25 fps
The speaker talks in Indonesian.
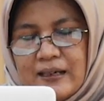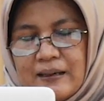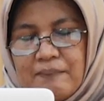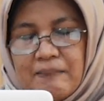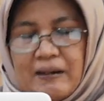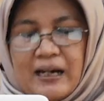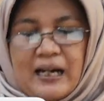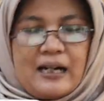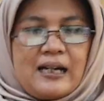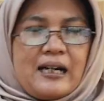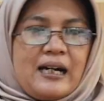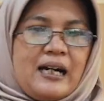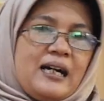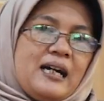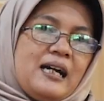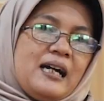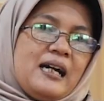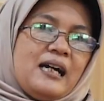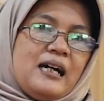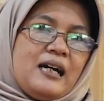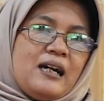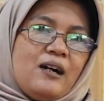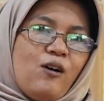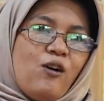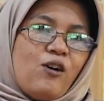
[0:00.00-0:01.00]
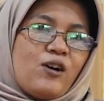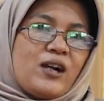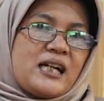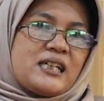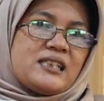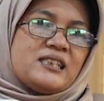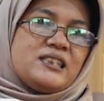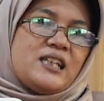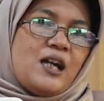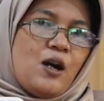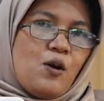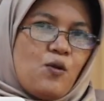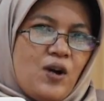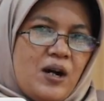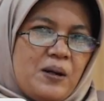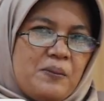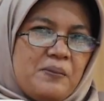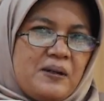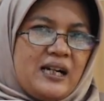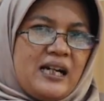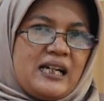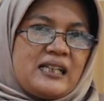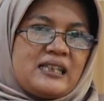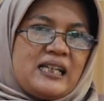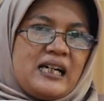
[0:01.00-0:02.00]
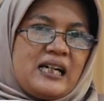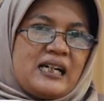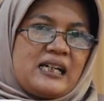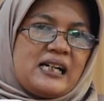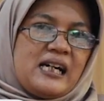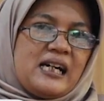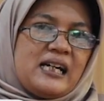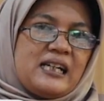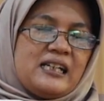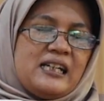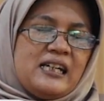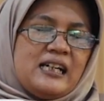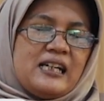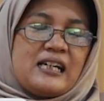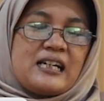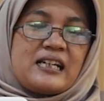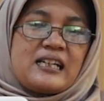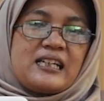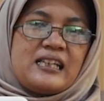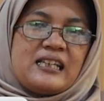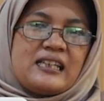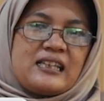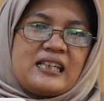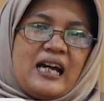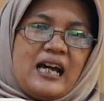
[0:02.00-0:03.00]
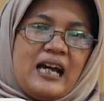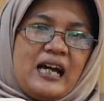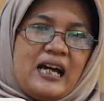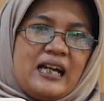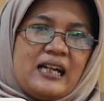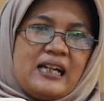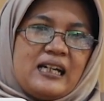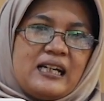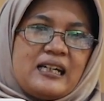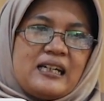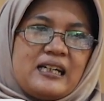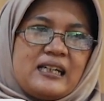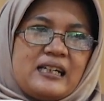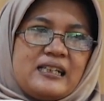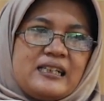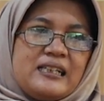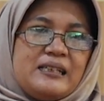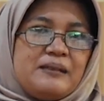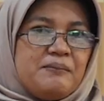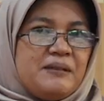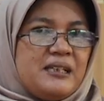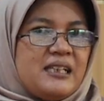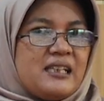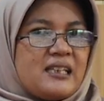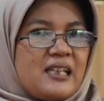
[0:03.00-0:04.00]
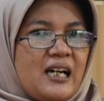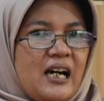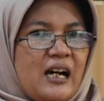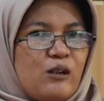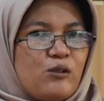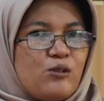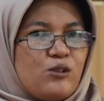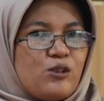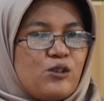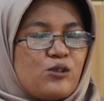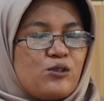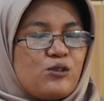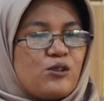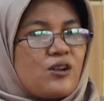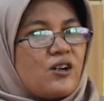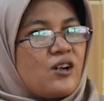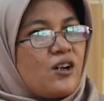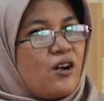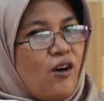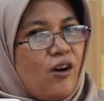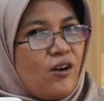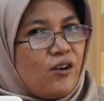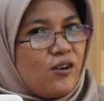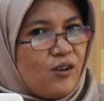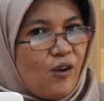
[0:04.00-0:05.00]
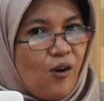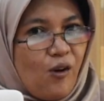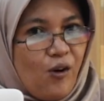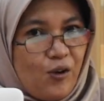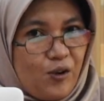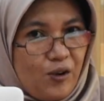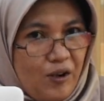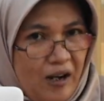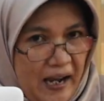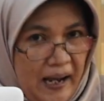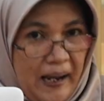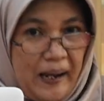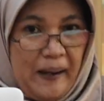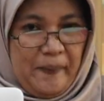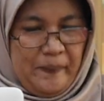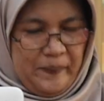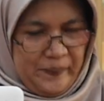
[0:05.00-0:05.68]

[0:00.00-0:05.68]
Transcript: maka orang Jawa mengatakan kita diminta untuk konora.